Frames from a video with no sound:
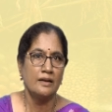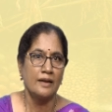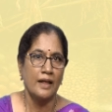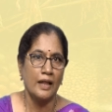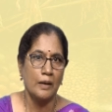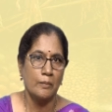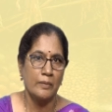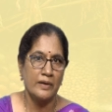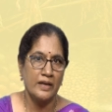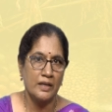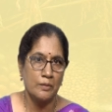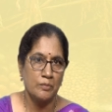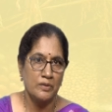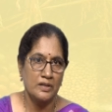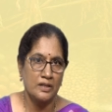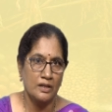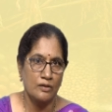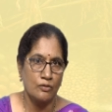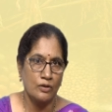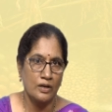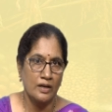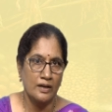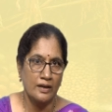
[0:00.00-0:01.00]
నలభై ఎనిమిది
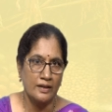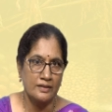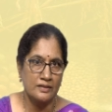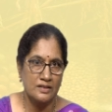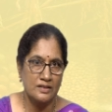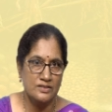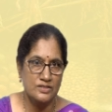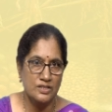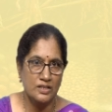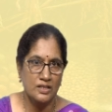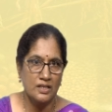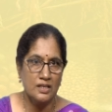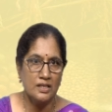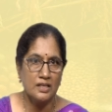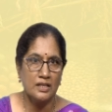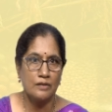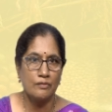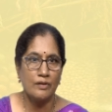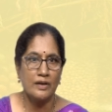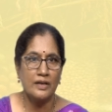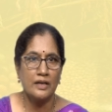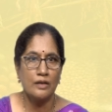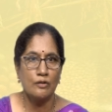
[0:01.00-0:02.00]
కిలోల నత్రజని
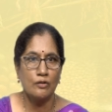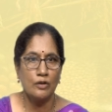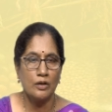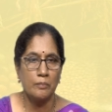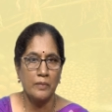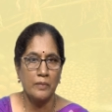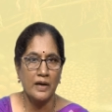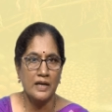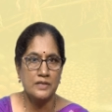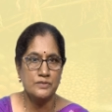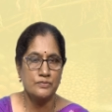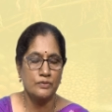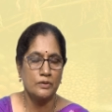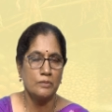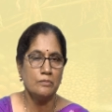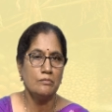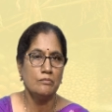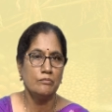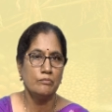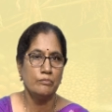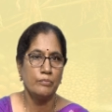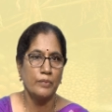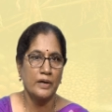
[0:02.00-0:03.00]
ఇరవై కిలోల భాస్వరం
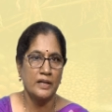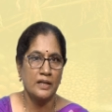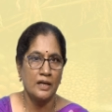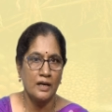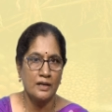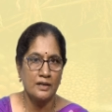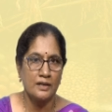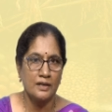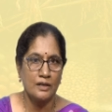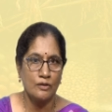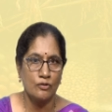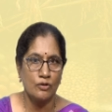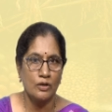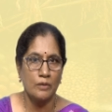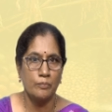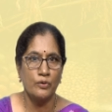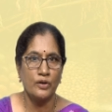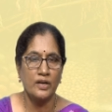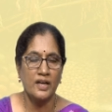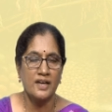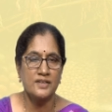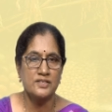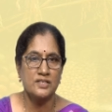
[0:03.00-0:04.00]
పదహారు కిలోల
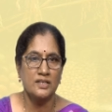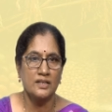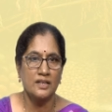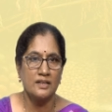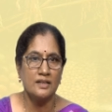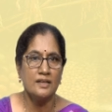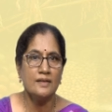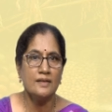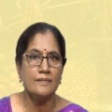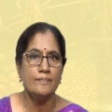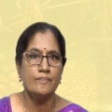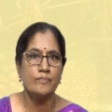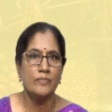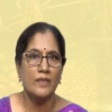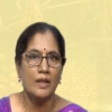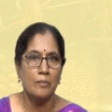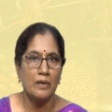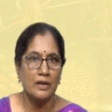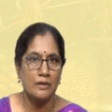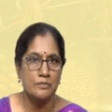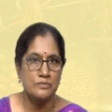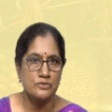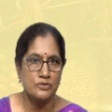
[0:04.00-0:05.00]
పొటాష్ అనేది
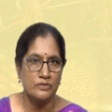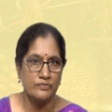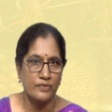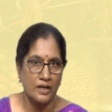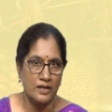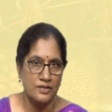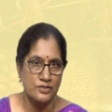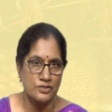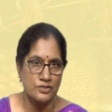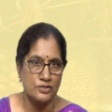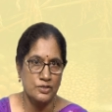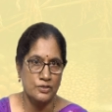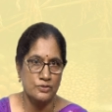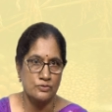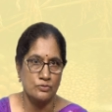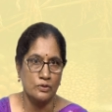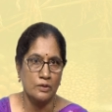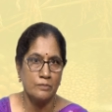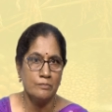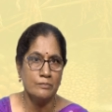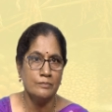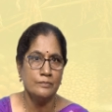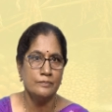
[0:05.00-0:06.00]
మనం సిఫారసు
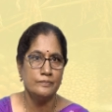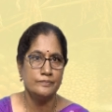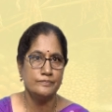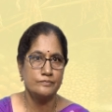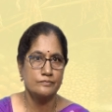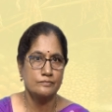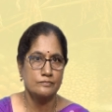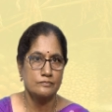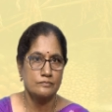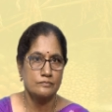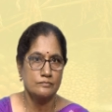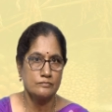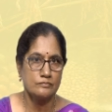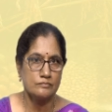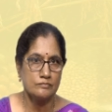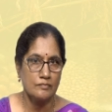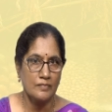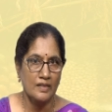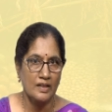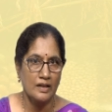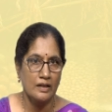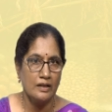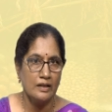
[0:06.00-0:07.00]
చేస్తున్నాం
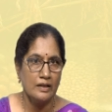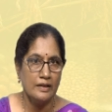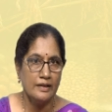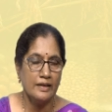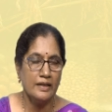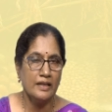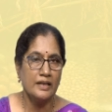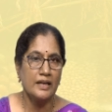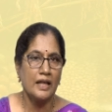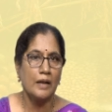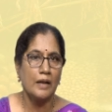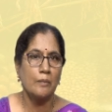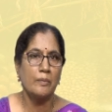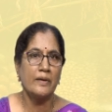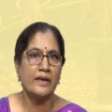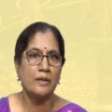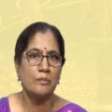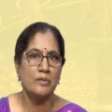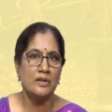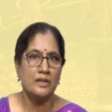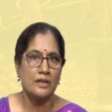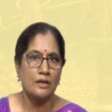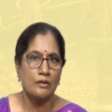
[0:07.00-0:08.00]
ఈ నలభై
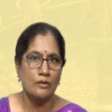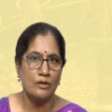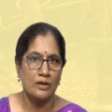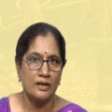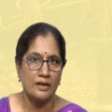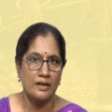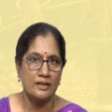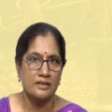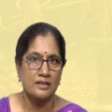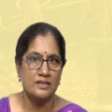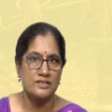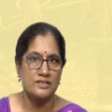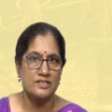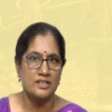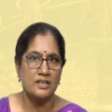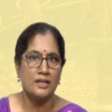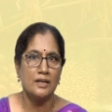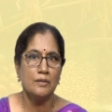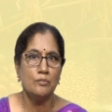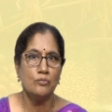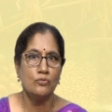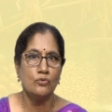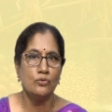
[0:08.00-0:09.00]
ఎనిమిది కిలోల
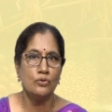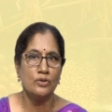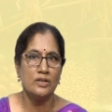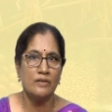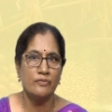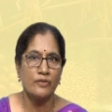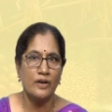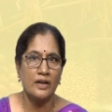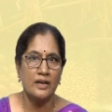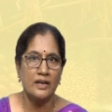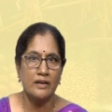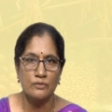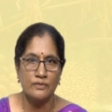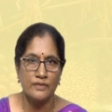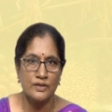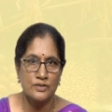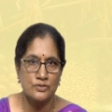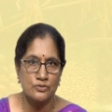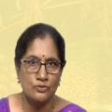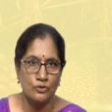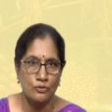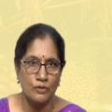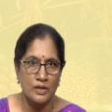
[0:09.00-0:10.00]
నత్రజనిని మూడు దఫాలుగా
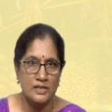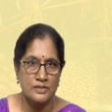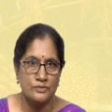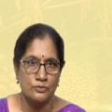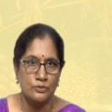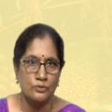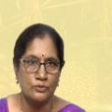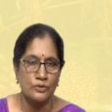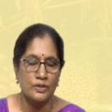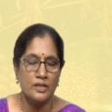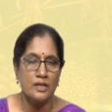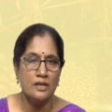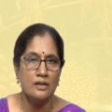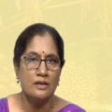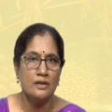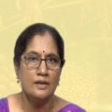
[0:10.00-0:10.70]
వేసుకోవాల్సి ఉంటుంది